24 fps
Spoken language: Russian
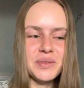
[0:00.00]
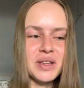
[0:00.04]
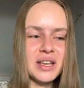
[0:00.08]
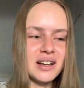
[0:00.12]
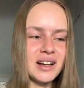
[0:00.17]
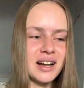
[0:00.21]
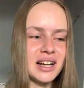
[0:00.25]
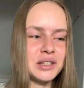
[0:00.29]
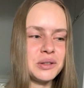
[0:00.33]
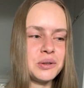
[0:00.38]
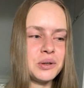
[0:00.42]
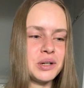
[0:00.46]

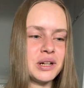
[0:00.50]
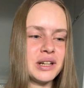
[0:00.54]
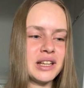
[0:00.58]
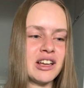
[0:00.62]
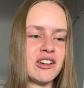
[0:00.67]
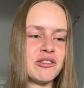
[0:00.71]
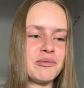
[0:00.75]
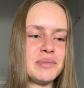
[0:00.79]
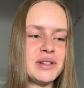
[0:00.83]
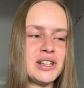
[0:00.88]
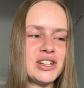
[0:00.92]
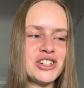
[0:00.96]
который я
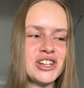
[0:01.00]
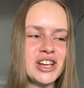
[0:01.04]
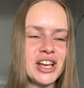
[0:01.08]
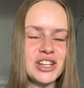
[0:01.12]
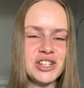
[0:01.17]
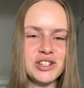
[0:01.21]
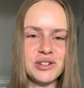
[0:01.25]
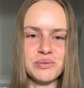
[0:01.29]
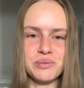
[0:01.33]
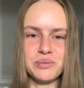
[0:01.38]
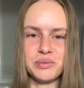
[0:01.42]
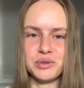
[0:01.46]
в
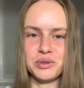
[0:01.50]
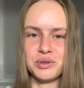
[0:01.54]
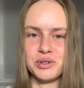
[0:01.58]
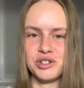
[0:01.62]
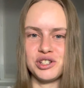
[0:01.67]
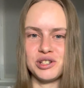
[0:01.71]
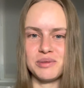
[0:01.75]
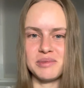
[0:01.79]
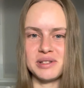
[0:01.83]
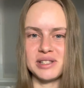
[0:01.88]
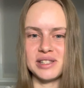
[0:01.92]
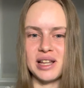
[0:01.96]
ближайшем
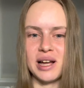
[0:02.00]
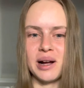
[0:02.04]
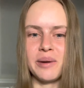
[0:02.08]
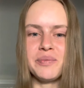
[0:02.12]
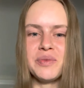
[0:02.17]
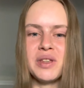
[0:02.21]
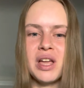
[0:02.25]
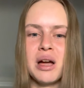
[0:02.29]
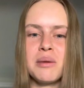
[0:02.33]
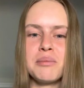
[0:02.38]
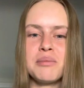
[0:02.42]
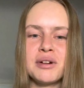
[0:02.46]
будущем сдам.
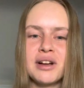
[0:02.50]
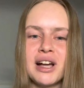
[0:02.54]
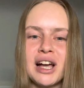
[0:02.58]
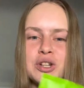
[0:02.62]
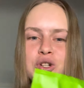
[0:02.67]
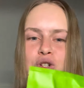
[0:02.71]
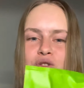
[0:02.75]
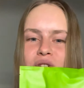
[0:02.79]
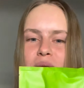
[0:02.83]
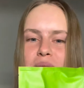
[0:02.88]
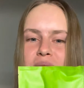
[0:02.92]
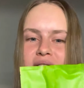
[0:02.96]

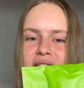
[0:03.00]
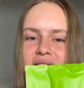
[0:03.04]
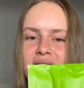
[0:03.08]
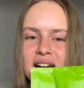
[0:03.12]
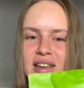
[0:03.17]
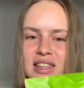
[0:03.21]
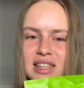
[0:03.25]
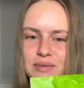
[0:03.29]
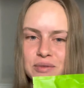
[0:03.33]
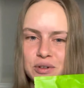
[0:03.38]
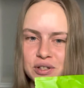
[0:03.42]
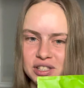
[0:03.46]
Покажу вам,
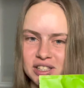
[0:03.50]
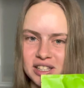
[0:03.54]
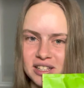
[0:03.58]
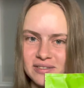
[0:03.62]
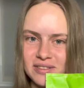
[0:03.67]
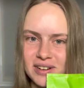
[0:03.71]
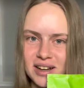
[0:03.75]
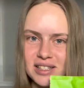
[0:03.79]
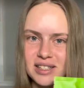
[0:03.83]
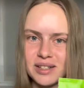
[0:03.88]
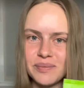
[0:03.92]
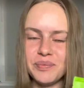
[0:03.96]
как его
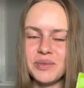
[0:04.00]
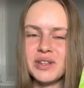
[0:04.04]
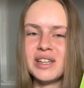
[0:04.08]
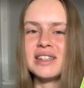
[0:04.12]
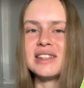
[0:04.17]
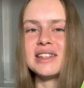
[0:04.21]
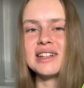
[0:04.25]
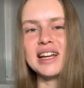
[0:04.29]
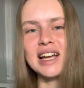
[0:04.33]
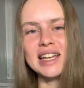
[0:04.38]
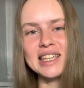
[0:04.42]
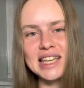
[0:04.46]
сдавать. И,
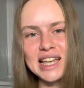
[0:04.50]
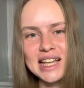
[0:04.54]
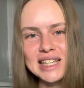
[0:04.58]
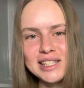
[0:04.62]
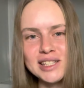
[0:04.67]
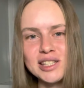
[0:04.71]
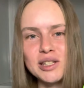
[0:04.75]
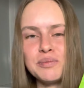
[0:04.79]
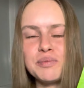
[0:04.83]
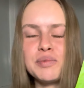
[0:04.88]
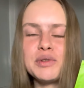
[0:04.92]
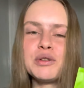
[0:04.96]

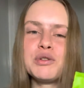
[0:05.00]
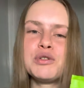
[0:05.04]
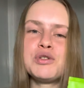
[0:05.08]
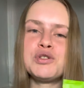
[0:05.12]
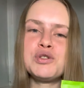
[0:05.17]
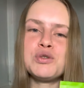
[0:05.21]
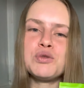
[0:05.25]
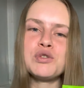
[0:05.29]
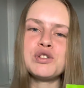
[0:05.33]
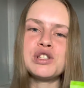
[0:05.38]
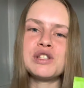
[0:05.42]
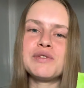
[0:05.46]
наконец-то,
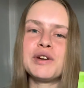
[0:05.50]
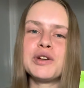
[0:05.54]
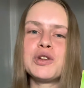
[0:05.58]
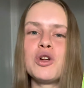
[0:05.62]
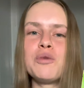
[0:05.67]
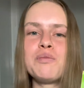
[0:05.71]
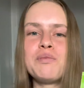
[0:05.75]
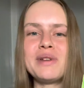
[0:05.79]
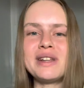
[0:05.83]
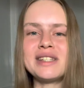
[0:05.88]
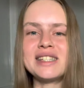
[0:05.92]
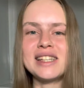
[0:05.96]
получу свое
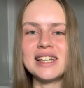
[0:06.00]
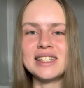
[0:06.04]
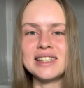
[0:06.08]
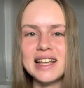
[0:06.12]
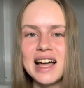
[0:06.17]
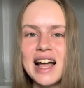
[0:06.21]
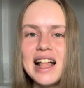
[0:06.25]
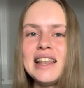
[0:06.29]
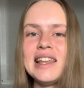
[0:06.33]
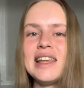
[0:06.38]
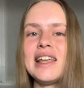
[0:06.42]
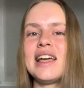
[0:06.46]

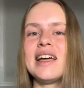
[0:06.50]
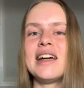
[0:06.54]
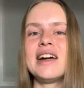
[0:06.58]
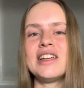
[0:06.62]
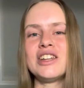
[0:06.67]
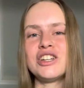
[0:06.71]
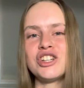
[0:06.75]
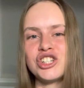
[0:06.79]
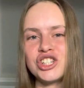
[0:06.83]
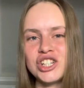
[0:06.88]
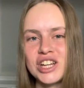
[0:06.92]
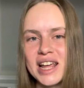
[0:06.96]
персональное
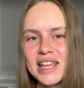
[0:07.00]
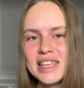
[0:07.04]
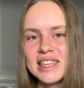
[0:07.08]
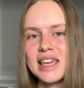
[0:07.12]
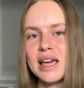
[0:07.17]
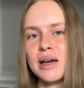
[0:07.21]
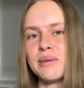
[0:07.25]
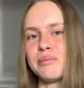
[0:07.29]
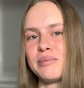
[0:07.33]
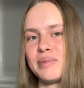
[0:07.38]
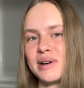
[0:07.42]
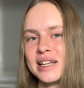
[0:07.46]

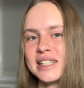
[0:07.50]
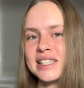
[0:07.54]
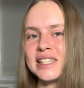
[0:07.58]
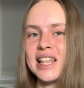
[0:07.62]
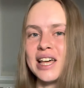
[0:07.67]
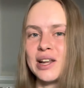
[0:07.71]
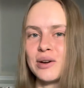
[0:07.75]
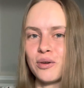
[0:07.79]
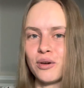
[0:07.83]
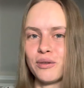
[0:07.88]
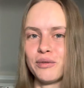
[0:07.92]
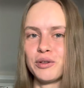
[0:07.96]
решение по
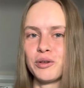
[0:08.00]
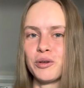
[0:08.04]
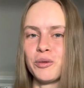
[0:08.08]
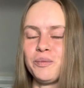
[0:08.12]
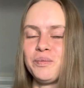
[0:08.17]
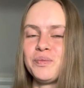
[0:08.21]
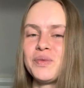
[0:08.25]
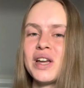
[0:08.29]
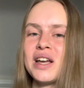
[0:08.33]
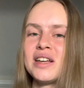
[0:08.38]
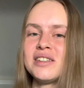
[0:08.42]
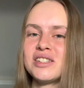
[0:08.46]
здоровью.
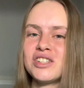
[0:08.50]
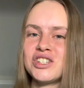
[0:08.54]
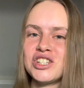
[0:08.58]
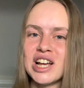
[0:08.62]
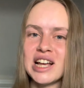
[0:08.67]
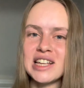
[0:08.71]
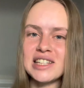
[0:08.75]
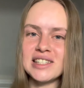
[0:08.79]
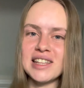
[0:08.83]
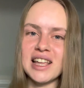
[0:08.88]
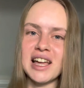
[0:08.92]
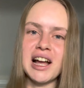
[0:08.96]

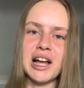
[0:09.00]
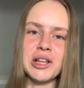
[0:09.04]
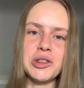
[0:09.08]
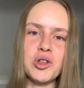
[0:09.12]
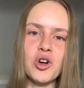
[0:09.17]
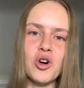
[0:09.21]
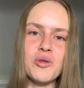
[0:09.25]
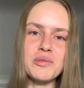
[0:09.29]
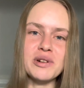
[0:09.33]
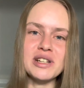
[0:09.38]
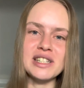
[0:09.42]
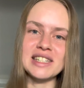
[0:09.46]
Сейчас я
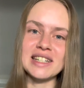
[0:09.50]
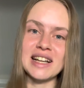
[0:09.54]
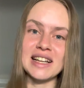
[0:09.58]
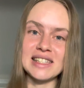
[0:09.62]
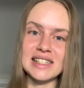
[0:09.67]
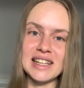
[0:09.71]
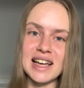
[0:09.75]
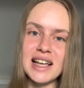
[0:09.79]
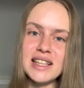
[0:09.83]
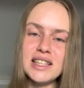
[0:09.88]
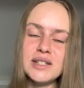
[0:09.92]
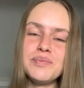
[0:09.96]
готова вам
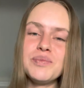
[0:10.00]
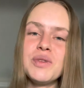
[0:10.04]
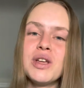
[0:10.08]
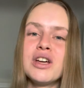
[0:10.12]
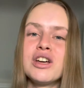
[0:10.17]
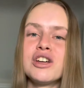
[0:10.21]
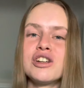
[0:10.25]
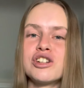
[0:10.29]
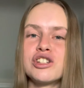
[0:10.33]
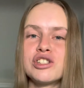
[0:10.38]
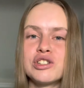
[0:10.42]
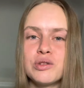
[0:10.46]
рассказать,
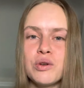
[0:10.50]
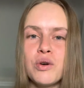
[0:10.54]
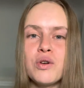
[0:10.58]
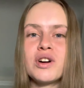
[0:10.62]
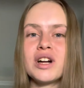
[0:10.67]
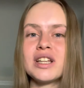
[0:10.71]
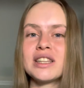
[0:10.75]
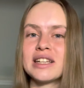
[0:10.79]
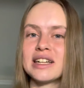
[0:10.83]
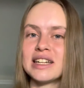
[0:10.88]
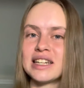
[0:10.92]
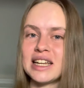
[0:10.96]
что
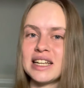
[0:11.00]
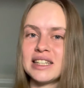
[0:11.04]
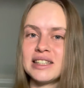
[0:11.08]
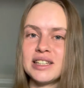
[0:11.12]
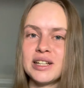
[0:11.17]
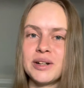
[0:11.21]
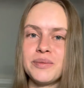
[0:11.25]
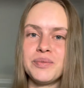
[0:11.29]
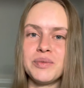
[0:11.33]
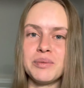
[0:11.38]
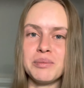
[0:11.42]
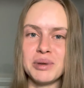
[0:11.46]

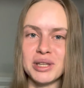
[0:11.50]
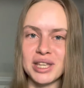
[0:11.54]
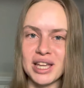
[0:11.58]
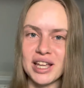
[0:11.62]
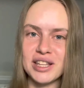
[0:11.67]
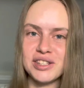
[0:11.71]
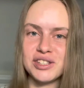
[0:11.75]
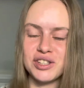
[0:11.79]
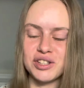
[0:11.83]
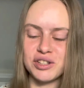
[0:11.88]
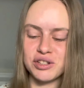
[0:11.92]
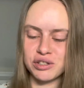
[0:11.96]
конкретно меня
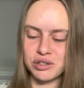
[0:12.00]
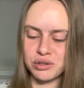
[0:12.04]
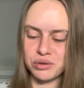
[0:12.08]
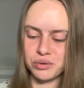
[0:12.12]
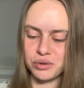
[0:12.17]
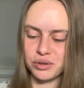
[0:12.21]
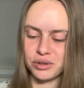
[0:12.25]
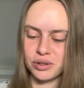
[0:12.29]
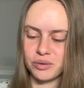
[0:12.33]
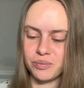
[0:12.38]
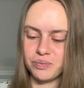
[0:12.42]
интересует.